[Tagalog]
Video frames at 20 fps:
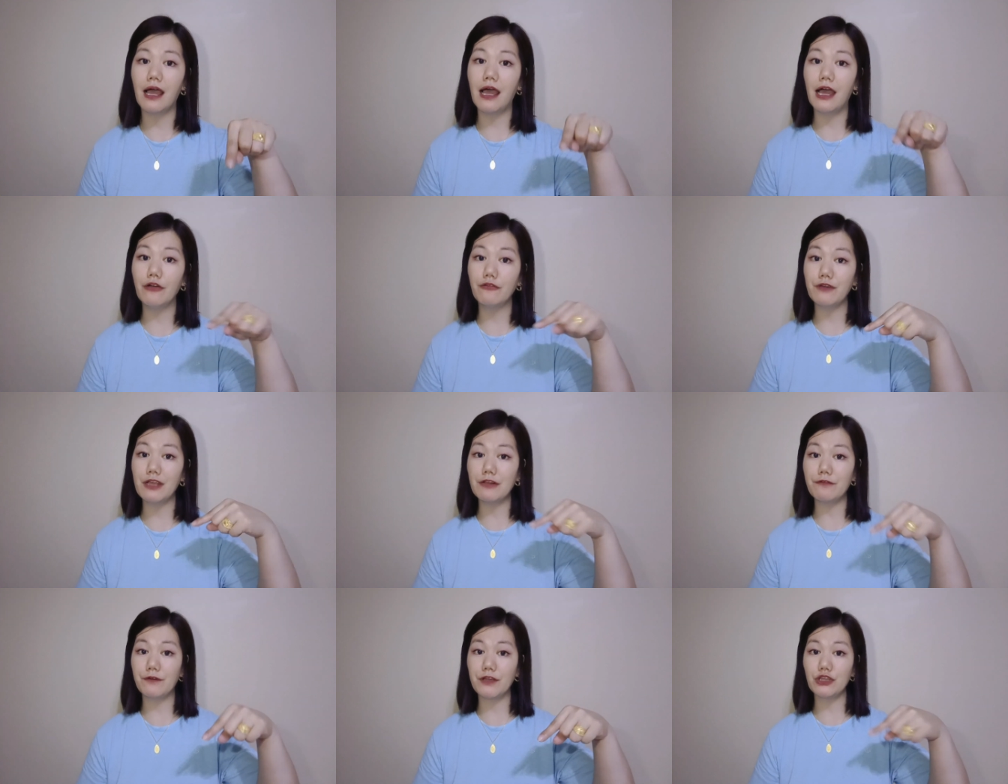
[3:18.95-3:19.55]
uh,
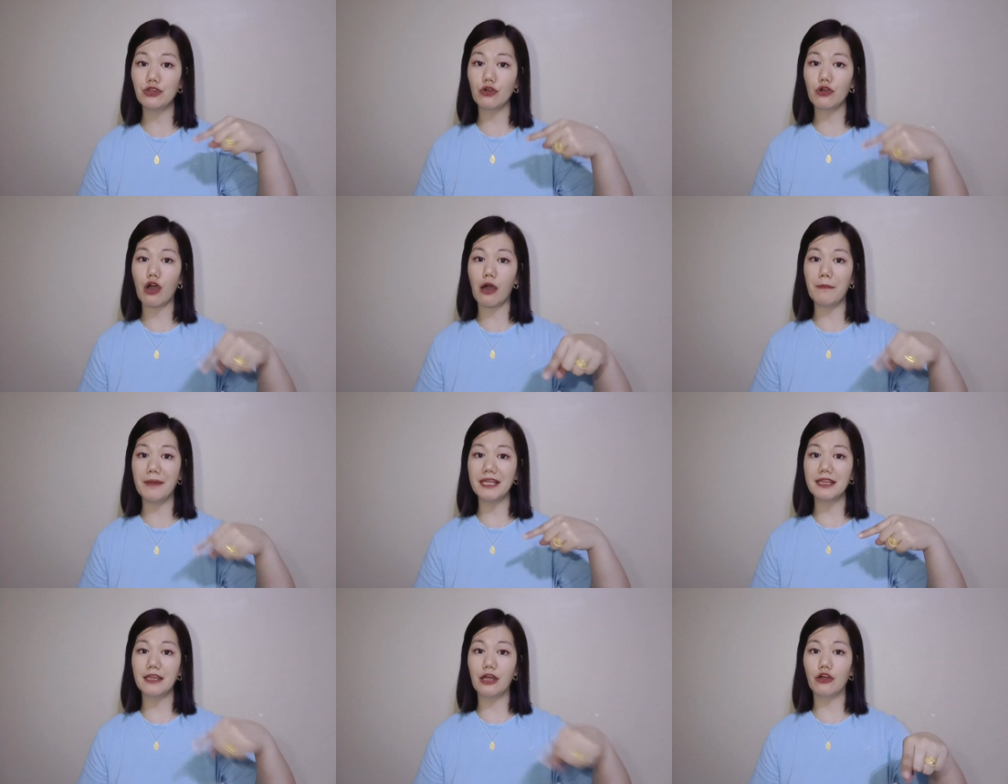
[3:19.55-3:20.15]
feel free to
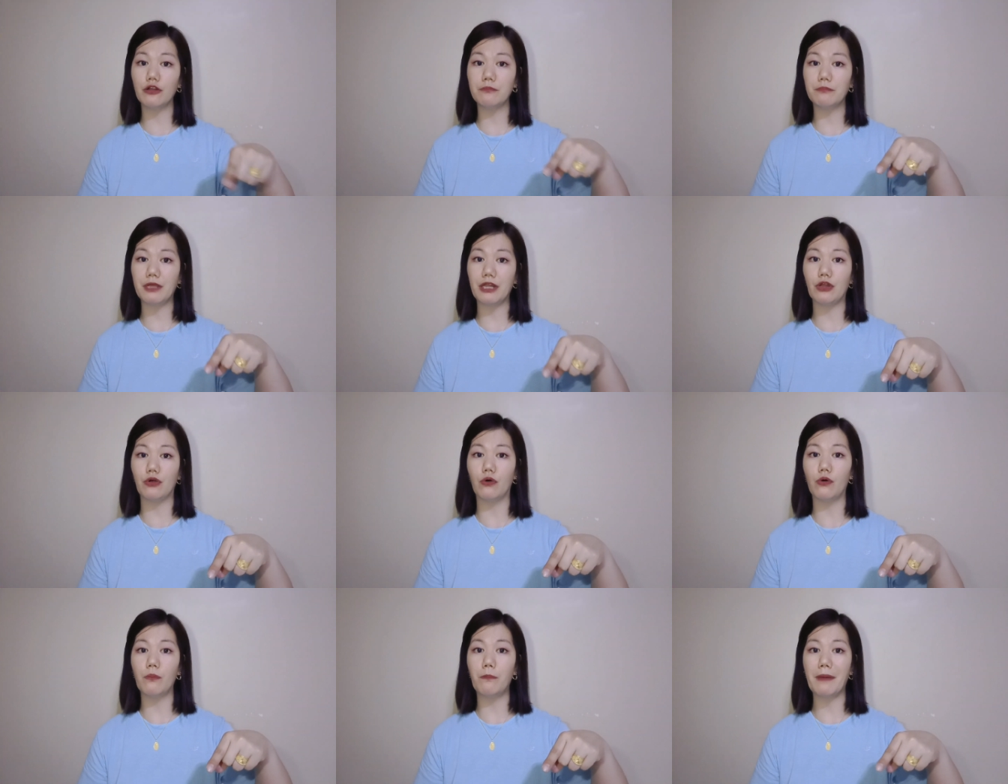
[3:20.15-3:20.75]
comment down
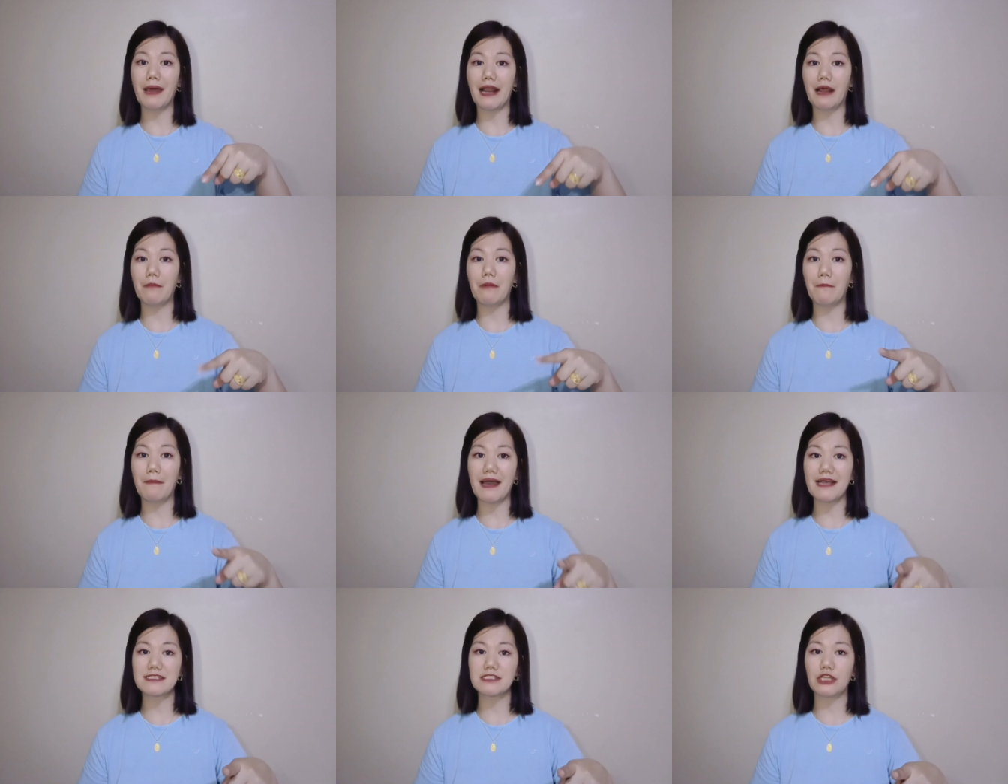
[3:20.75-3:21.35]
below para
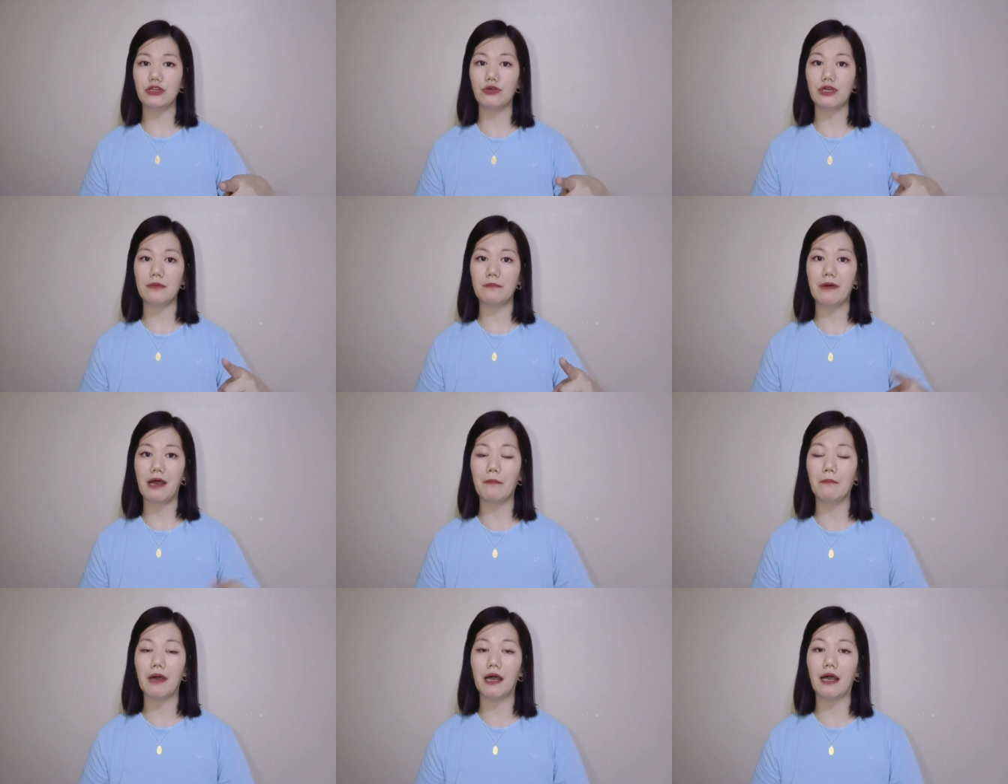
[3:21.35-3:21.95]
mabasa ng
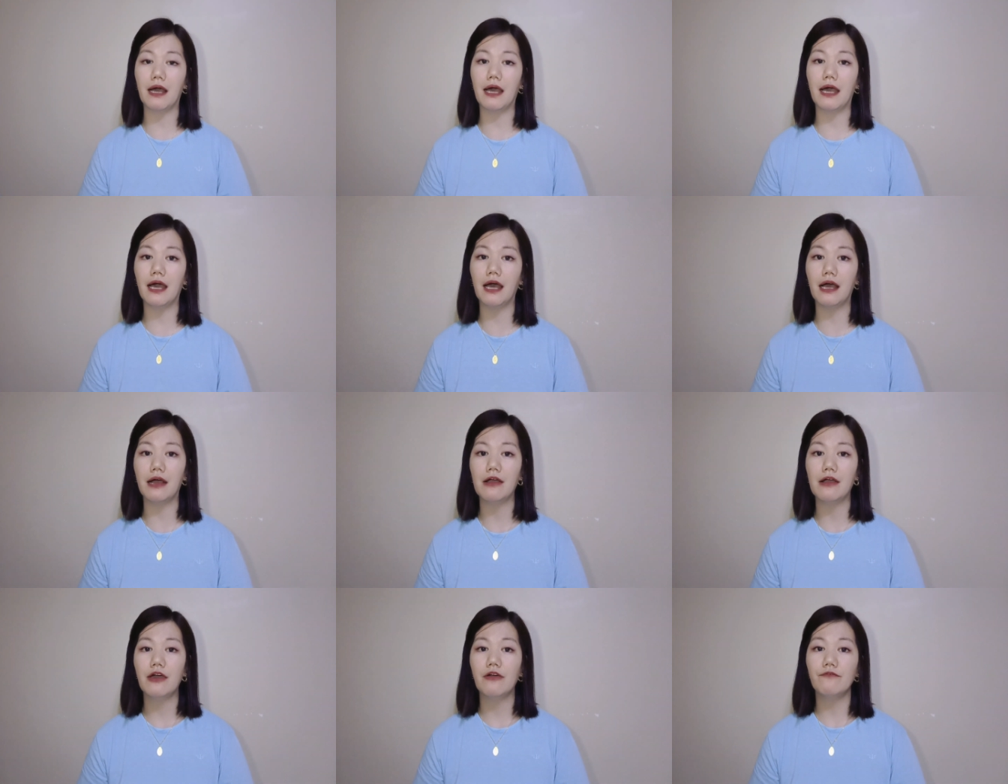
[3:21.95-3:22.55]
ibang
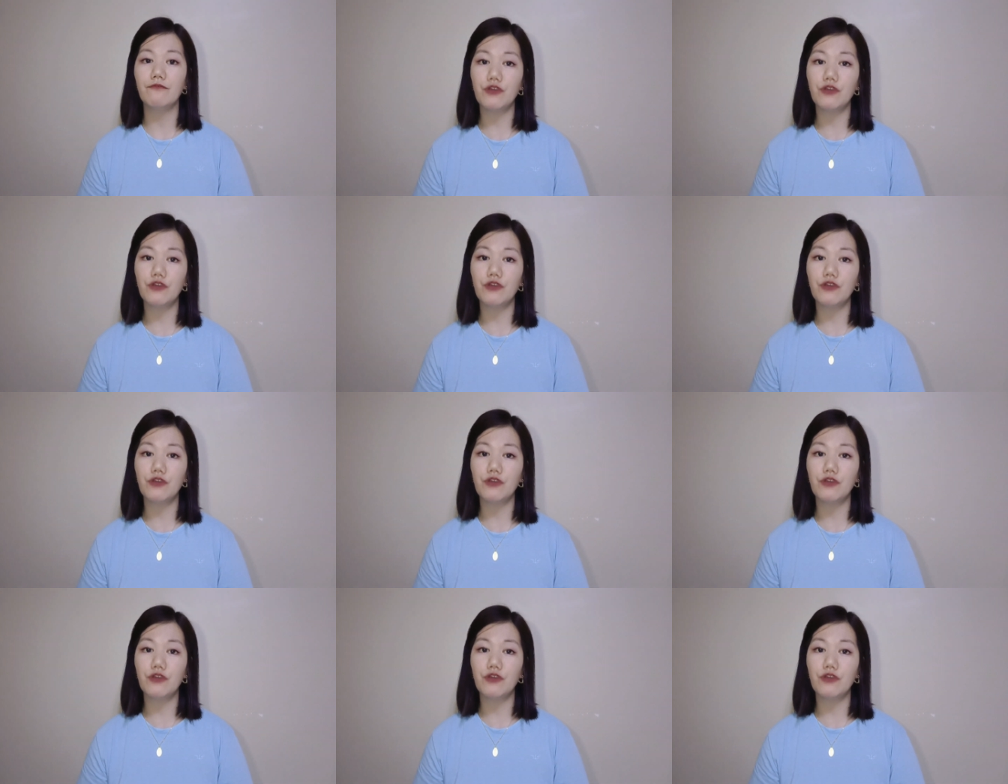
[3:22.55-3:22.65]
mga